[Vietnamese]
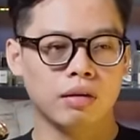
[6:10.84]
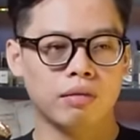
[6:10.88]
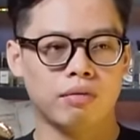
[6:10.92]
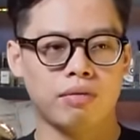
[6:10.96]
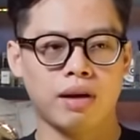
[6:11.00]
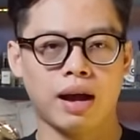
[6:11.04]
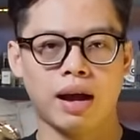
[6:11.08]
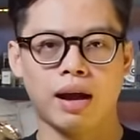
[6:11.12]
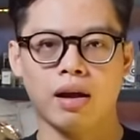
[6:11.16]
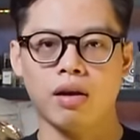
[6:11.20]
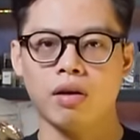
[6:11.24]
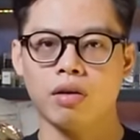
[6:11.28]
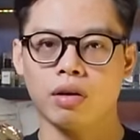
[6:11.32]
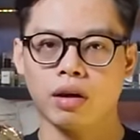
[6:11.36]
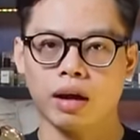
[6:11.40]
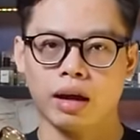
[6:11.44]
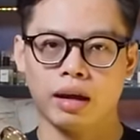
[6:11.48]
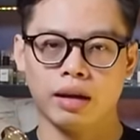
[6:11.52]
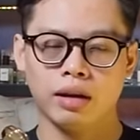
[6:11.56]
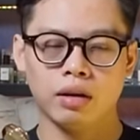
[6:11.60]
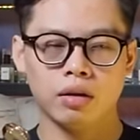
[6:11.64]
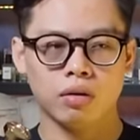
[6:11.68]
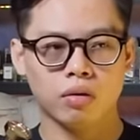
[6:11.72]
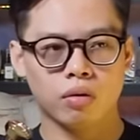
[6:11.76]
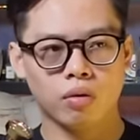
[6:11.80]
và ở
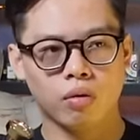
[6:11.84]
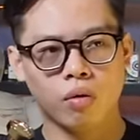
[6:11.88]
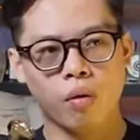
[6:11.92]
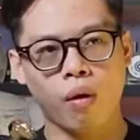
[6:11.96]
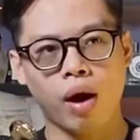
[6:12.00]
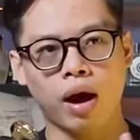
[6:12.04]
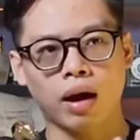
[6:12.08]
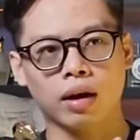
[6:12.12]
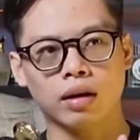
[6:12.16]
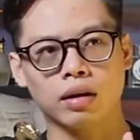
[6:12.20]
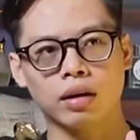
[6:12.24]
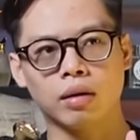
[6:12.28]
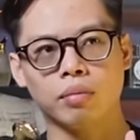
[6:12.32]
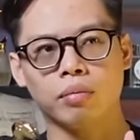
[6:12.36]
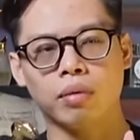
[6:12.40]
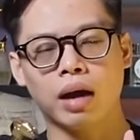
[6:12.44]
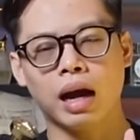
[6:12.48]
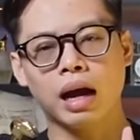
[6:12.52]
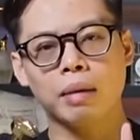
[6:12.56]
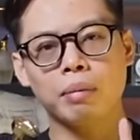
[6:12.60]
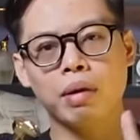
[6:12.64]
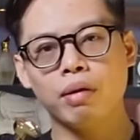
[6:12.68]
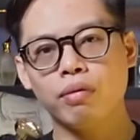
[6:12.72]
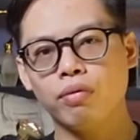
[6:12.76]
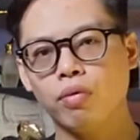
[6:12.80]
cái khoảng tầm
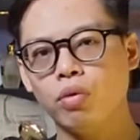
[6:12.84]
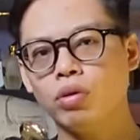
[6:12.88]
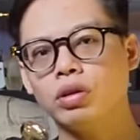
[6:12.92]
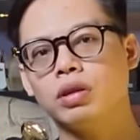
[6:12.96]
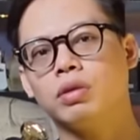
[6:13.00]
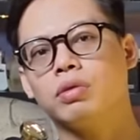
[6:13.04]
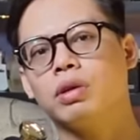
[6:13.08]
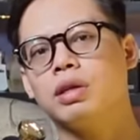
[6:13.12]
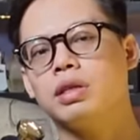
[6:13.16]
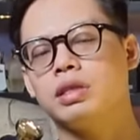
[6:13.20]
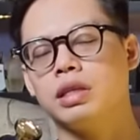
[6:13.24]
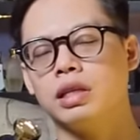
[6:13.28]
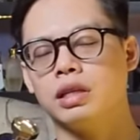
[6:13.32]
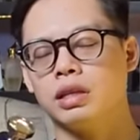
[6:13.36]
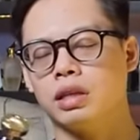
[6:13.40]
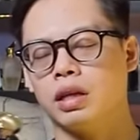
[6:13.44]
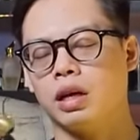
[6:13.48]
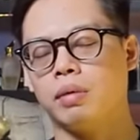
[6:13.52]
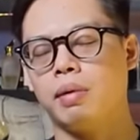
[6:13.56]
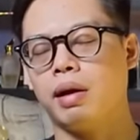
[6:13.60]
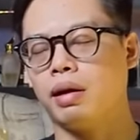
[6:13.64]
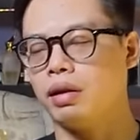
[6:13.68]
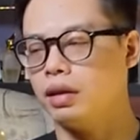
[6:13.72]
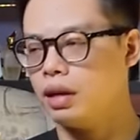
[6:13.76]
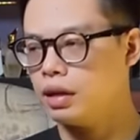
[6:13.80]
2-3 phút sau khi xịt thì
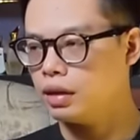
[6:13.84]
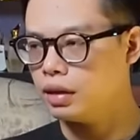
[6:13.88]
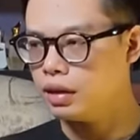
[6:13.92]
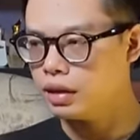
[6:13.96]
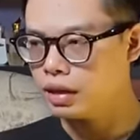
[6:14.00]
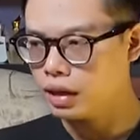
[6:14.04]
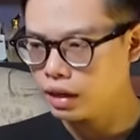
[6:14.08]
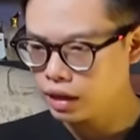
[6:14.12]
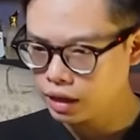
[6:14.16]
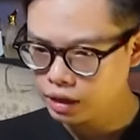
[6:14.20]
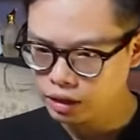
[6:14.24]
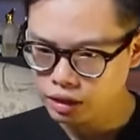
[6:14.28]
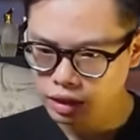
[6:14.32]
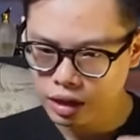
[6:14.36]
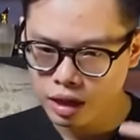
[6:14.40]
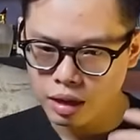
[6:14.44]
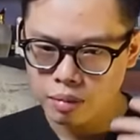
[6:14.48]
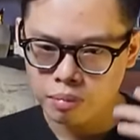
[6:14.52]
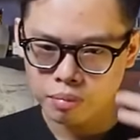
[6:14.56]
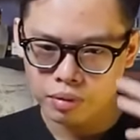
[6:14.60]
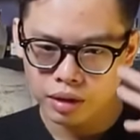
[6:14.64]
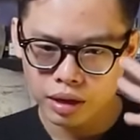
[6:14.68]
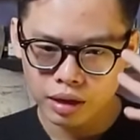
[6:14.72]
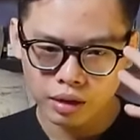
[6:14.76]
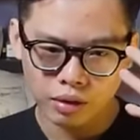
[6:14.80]
các bạn nhận thấy cái nét
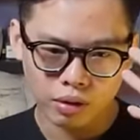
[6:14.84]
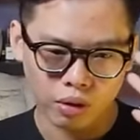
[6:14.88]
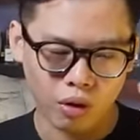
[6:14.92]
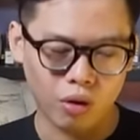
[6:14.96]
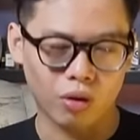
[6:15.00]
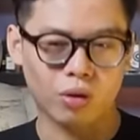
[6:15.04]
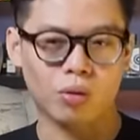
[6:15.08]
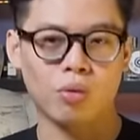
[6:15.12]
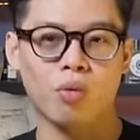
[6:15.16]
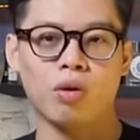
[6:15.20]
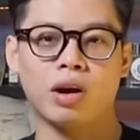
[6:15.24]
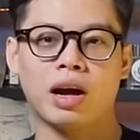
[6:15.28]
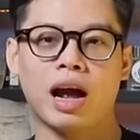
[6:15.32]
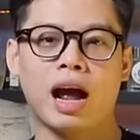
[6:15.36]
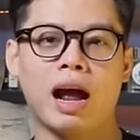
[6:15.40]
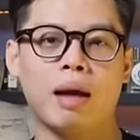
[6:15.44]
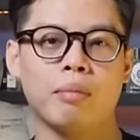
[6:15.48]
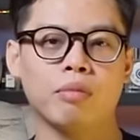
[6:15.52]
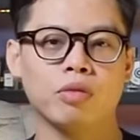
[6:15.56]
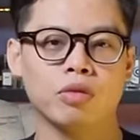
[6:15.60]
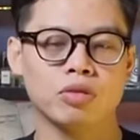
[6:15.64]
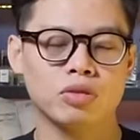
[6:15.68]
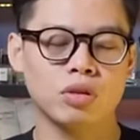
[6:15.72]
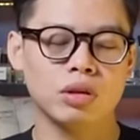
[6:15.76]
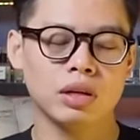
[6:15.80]
thêm cái nét ngọt của
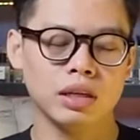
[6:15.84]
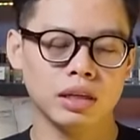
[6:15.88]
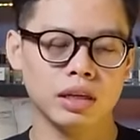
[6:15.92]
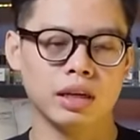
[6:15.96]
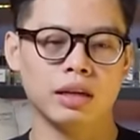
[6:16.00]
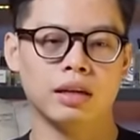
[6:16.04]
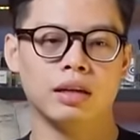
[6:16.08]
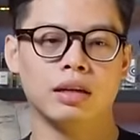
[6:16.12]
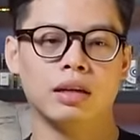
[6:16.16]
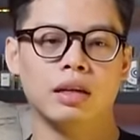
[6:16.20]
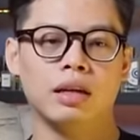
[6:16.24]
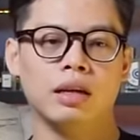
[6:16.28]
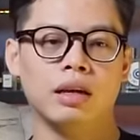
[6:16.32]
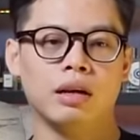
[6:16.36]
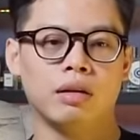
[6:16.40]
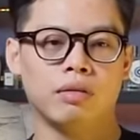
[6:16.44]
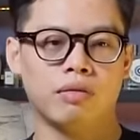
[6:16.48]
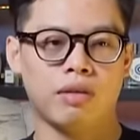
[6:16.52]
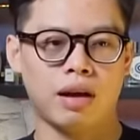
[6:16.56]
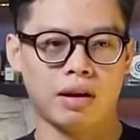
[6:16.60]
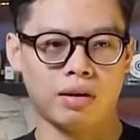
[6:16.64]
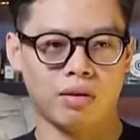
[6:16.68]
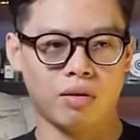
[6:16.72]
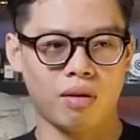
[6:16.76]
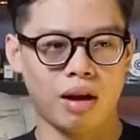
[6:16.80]
cam cũng xuất hiện
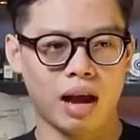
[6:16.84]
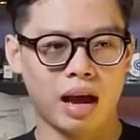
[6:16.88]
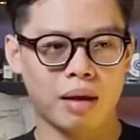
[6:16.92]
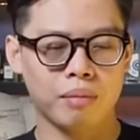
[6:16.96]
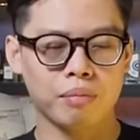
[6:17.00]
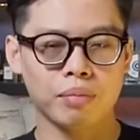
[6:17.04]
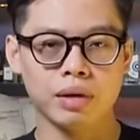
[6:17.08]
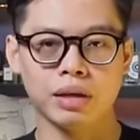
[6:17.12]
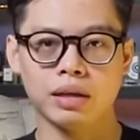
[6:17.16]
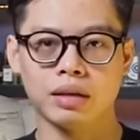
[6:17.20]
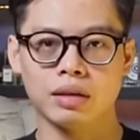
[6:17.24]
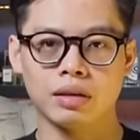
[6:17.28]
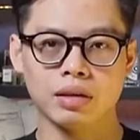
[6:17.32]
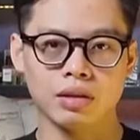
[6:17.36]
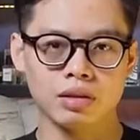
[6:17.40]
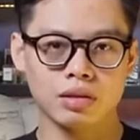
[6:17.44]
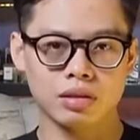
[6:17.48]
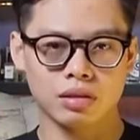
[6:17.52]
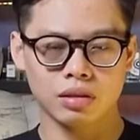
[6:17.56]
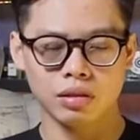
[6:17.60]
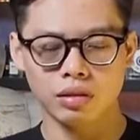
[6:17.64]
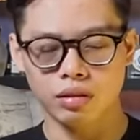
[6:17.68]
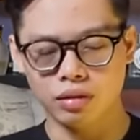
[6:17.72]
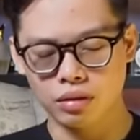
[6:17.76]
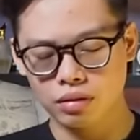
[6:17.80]
và nó làm mình thực
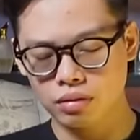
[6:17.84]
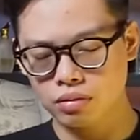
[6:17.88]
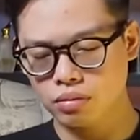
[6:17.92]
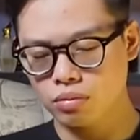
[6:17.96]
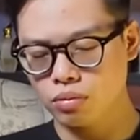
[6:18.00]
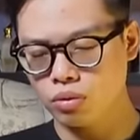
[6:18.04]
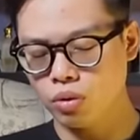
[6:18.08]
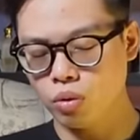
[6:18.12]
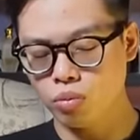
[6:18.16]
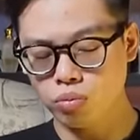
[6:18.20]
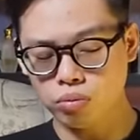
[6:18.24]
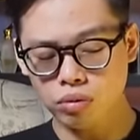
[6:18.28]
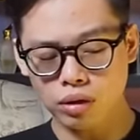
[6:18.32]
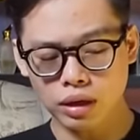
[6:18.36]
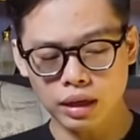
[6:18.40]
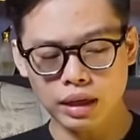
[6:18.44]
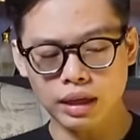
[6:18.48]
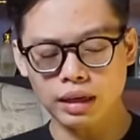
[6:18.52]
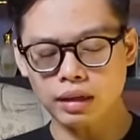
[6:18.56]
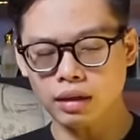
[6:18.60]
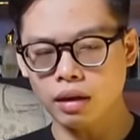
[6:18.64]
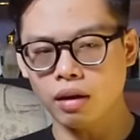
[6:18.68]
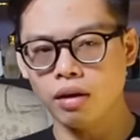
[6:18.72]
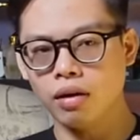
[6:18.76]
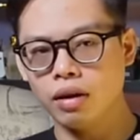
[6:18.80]
sự đúng
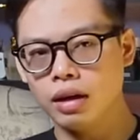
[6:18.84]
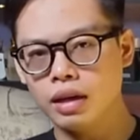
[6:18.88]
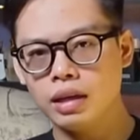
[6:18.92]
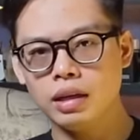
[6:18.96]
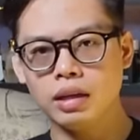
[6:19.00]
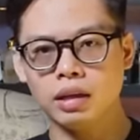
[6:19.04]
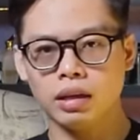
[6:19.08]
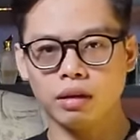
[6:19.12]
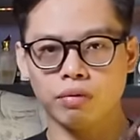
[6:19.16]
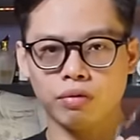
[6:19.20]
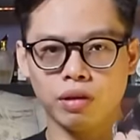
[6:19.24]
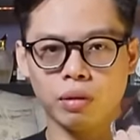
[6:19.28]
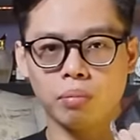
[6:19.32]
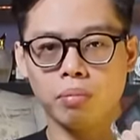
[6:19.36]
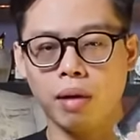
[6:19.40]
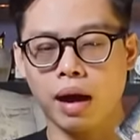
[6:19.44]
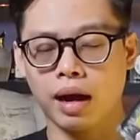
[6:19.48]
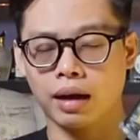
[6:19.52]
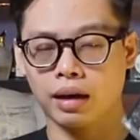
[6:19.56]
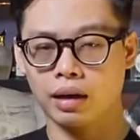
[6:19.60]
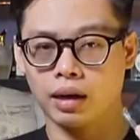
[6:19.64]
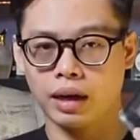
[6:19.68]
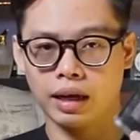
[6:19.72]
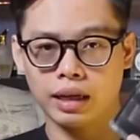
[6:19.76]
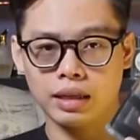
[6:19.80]
nghĩ tới những cái phiên
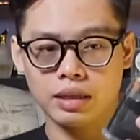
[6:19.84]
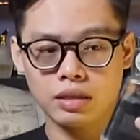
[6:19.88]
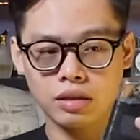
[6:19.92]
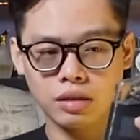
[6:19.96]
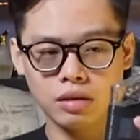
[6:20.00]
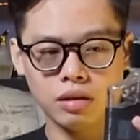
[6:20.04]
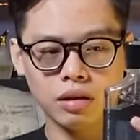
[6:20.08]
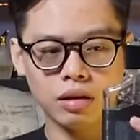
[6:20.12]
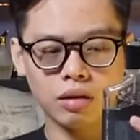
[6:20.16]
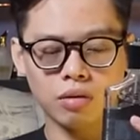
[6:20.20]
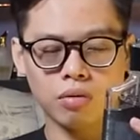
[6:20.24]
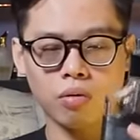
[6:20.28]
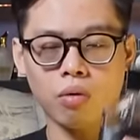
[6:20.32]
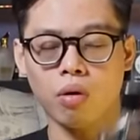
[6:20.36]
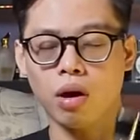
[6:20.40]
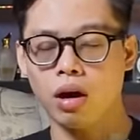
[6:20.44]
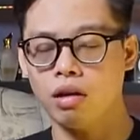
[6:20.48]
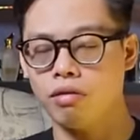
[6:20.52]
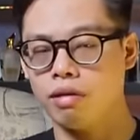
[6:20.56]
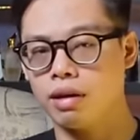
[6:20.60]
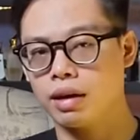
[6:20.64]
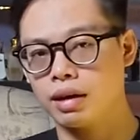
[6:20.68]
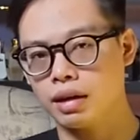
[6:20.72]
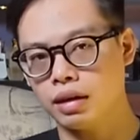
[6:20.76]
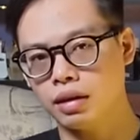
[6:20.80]
bản ngày xưa của
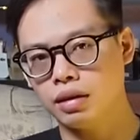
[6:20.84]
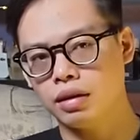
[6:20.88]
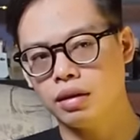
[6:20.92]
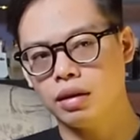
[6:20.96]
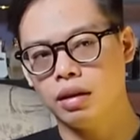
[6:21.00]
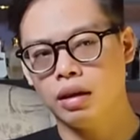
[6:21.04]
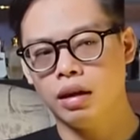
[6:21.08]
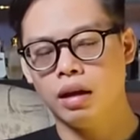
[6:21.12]
Aventus